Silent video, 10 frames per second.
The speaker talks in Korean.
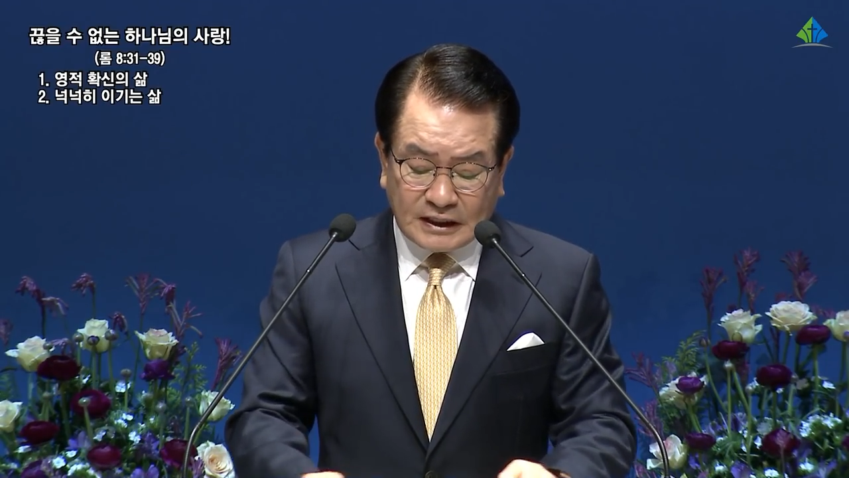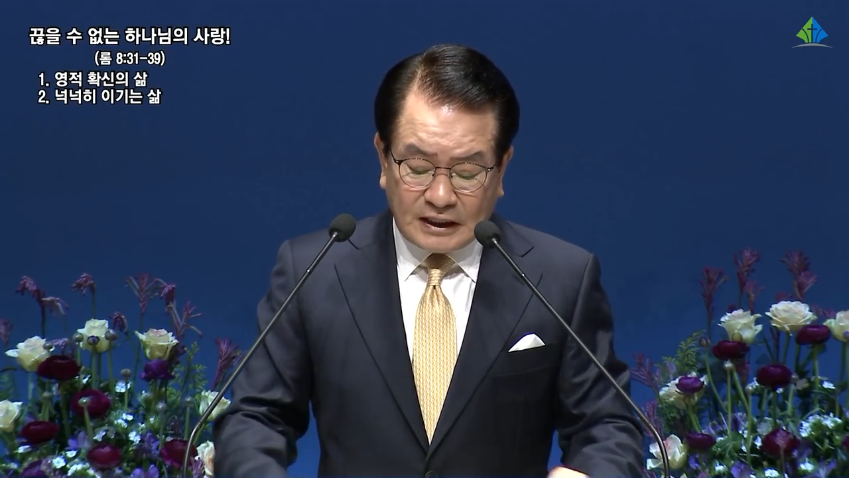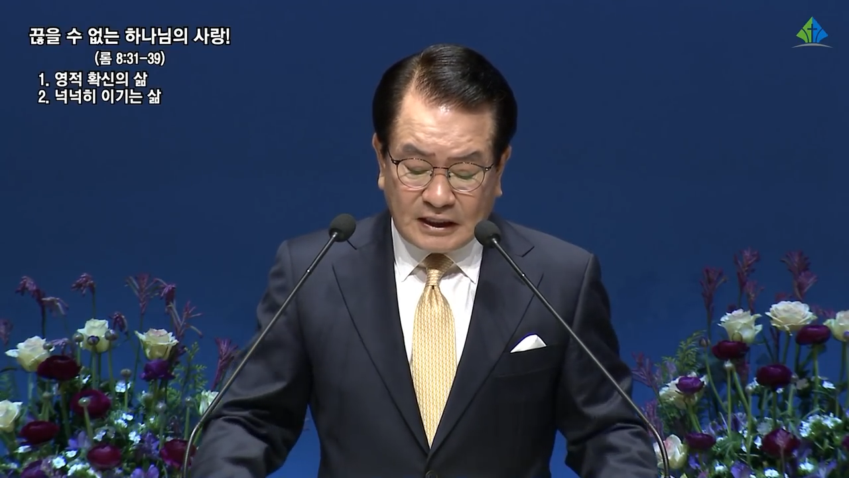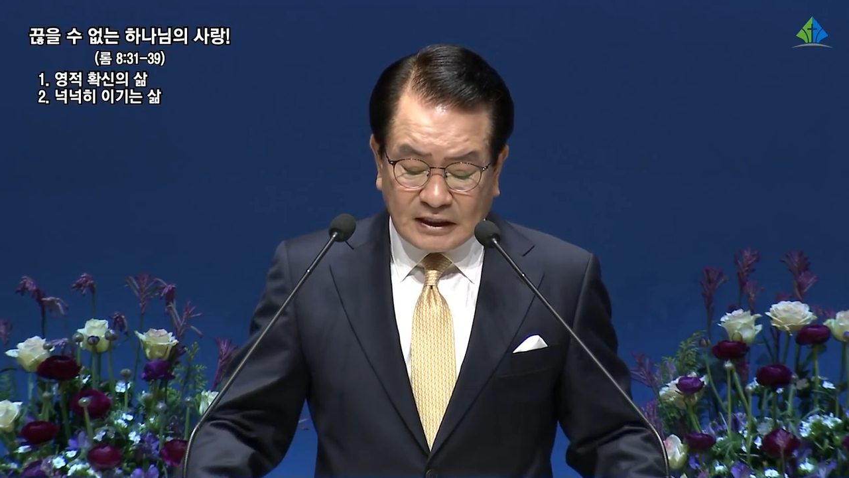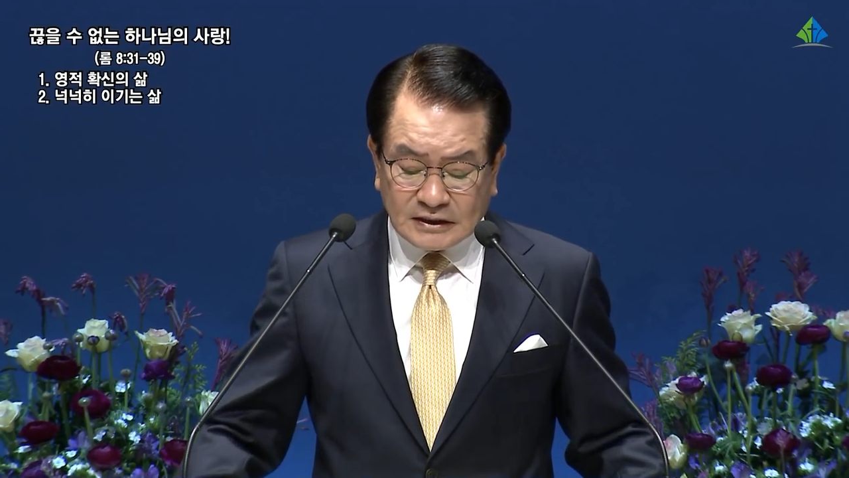
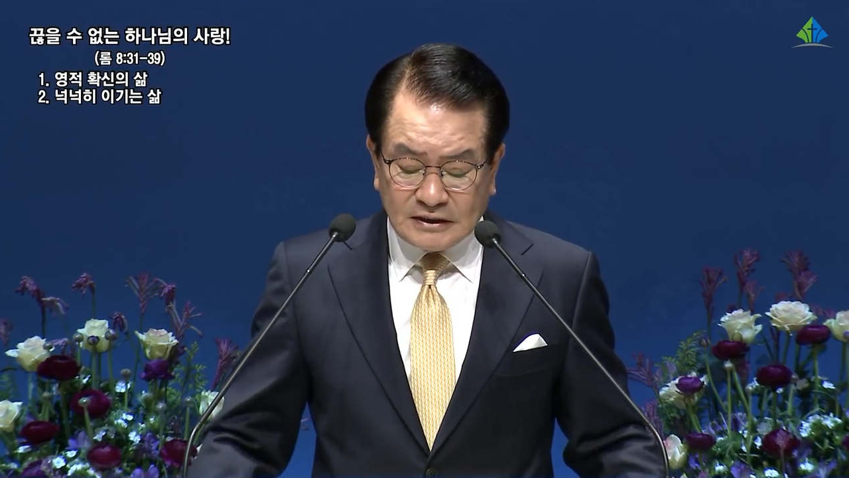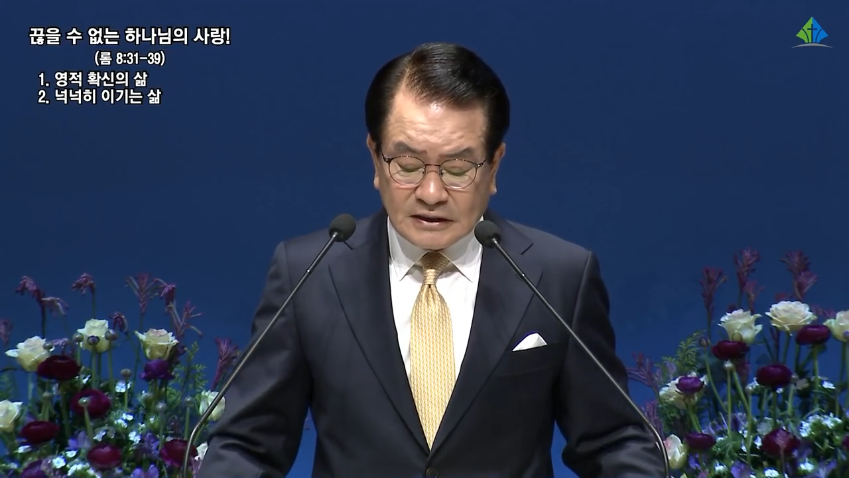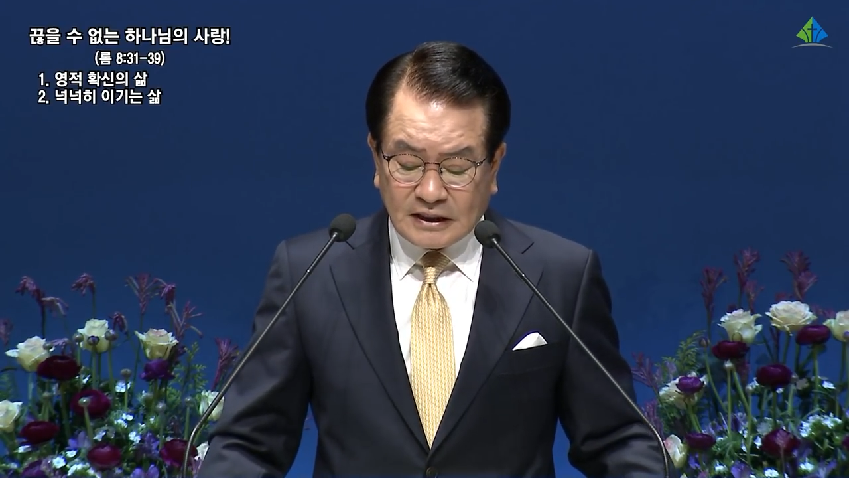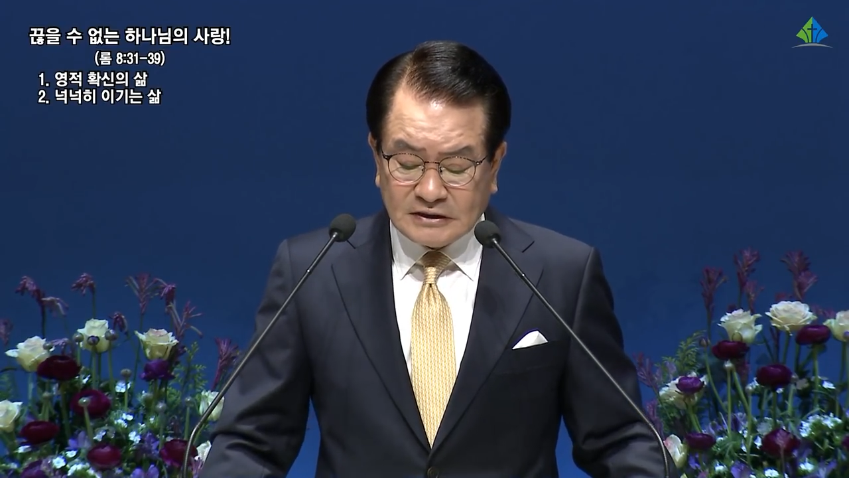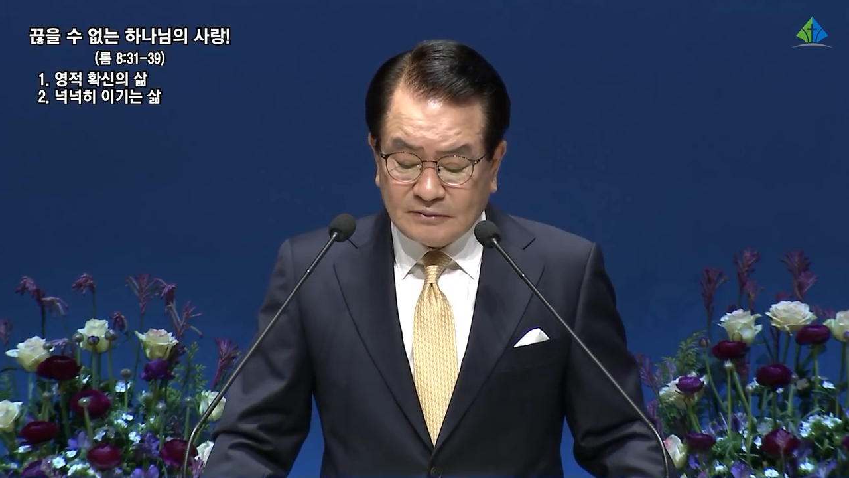다
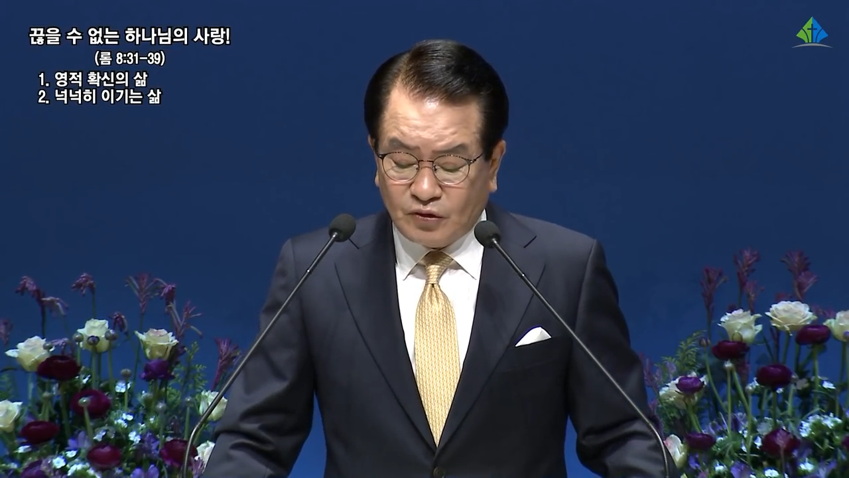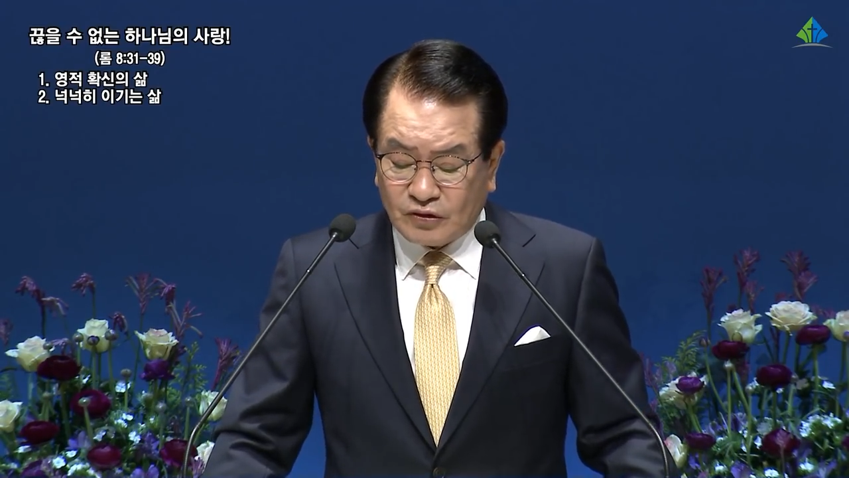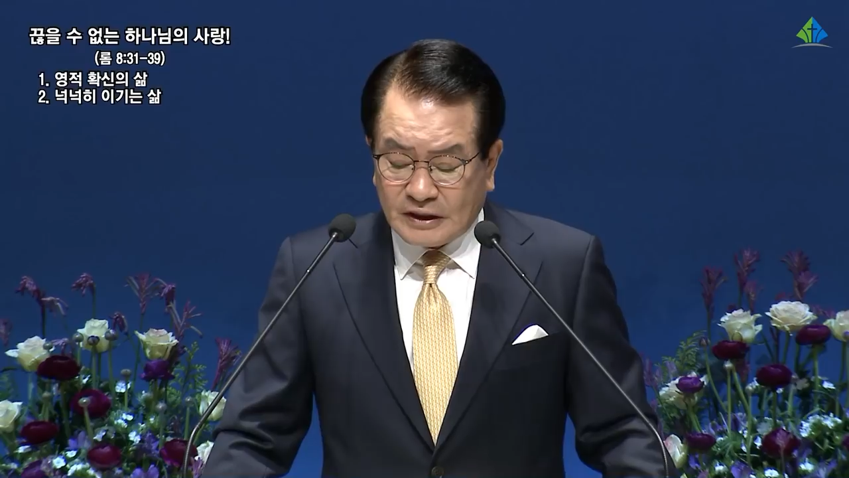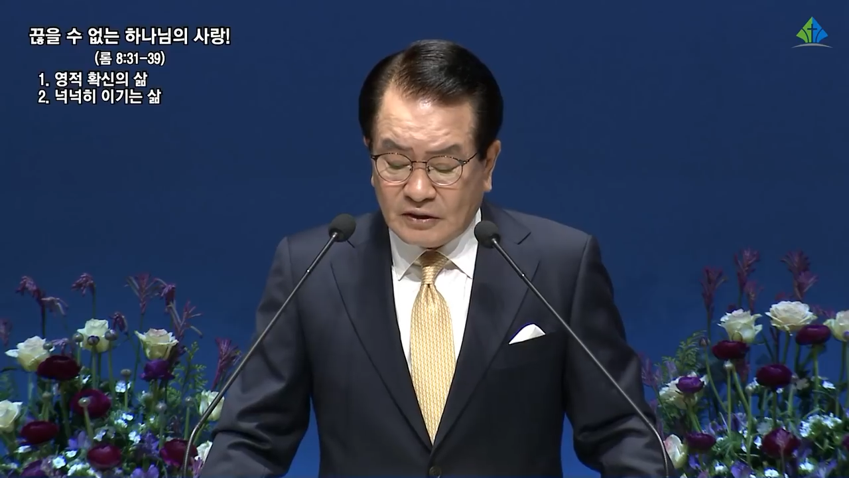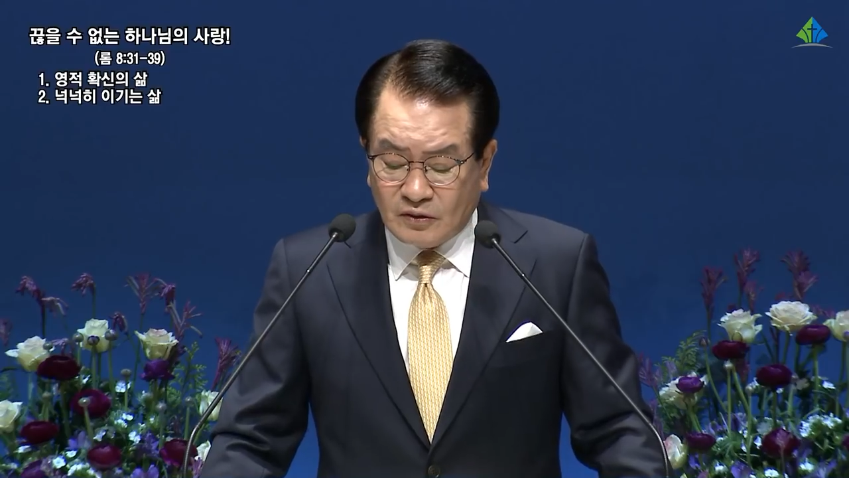기억하지
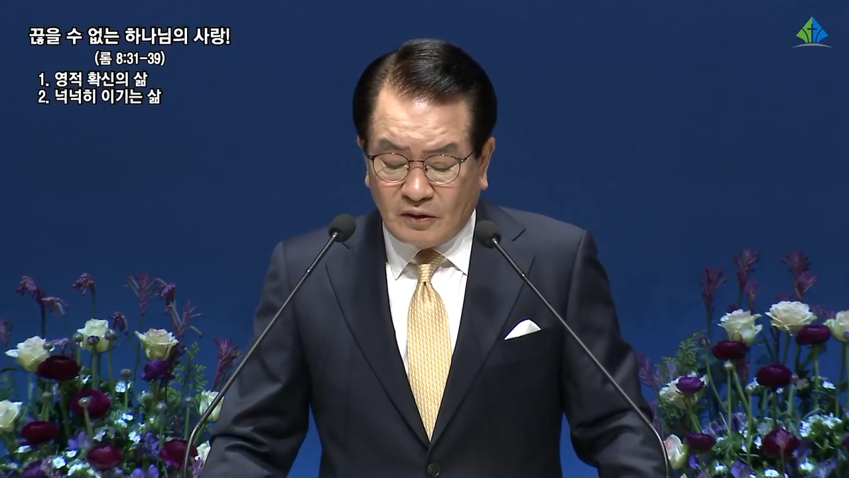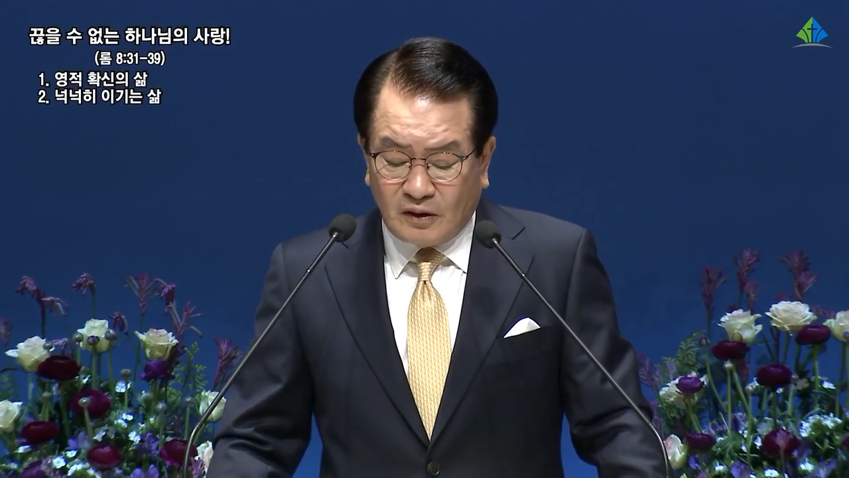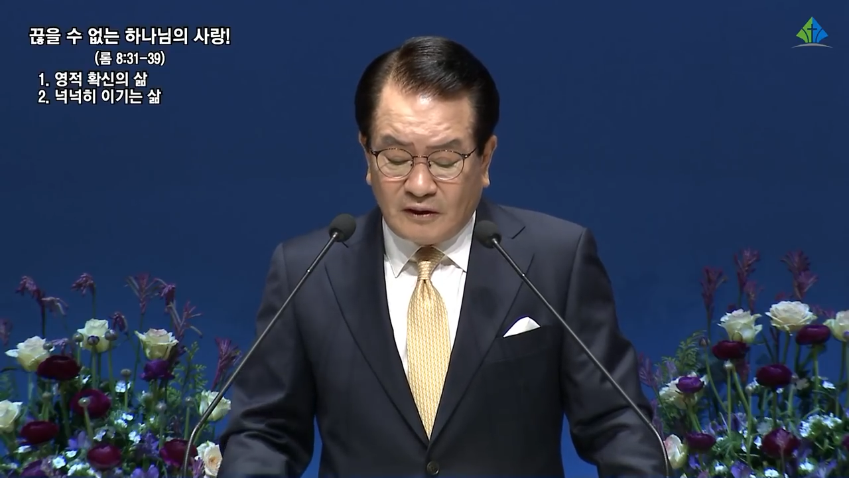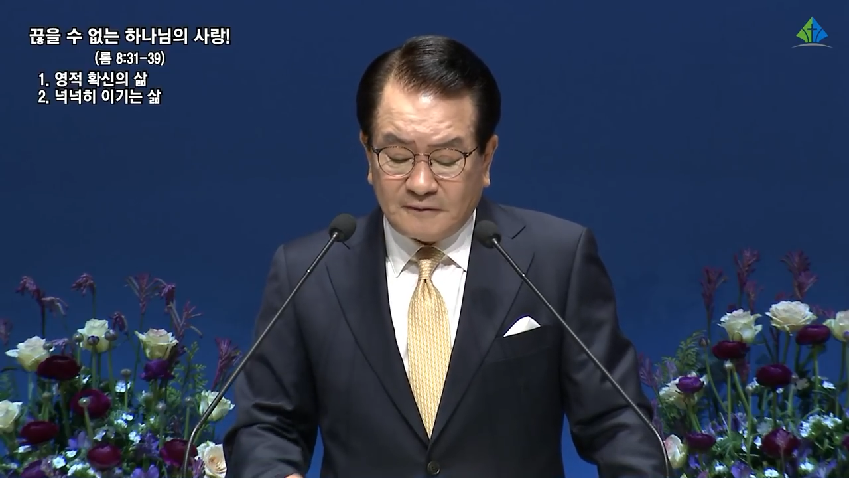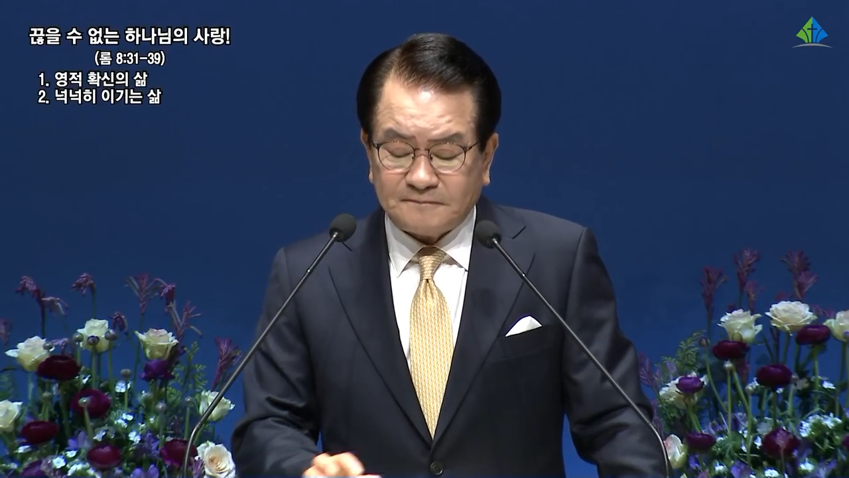
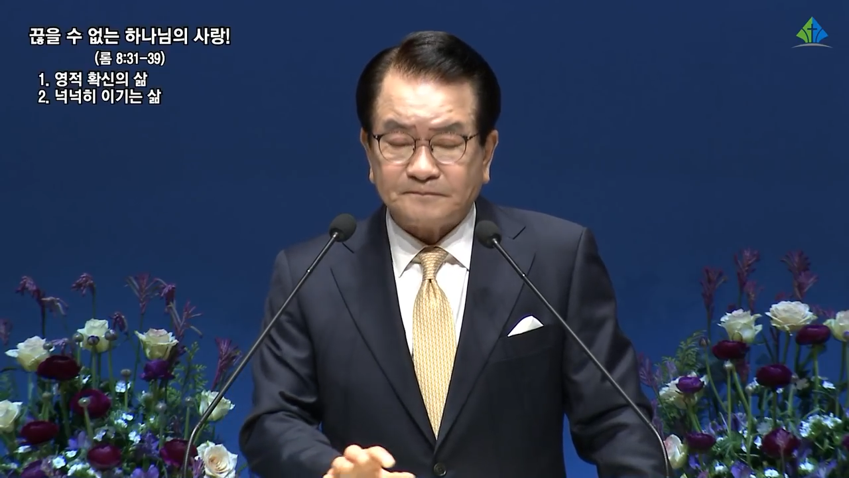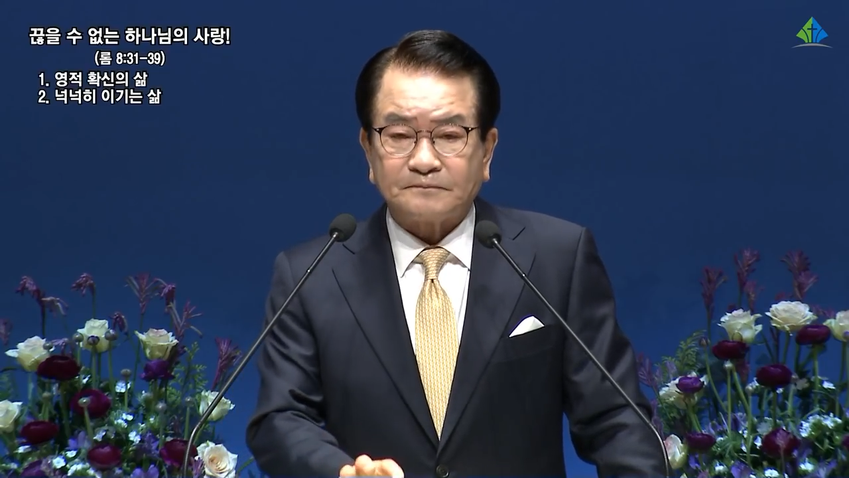못해도